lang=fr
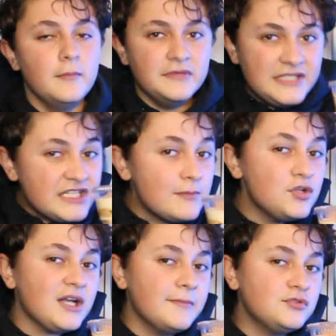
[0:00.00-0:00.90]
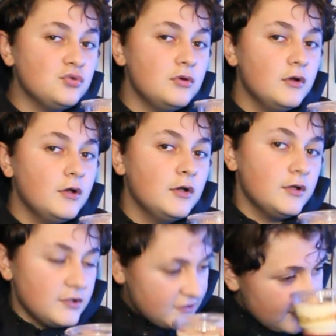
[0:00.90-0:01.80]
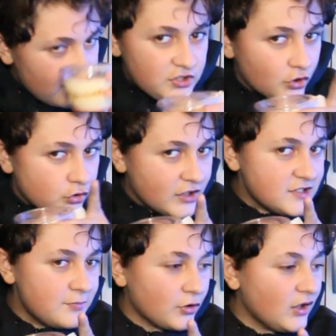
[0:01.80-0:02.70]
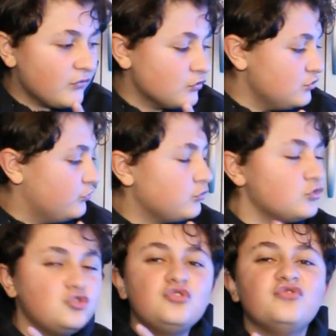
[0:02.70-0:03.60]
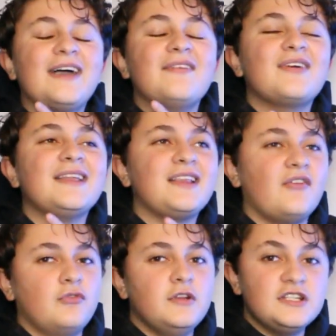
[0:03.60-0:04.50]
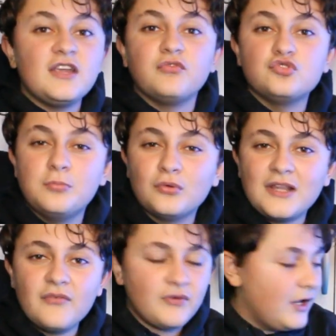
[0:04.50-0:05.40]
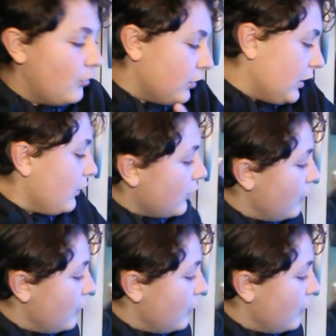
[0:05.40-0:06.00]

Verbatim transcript: Mais si j'aime le tiramisu, ça veut dire que Crazy Burger, ils font du, vrai, vrai taf. Déjà, ils font du mhm. bon taf. Alors là.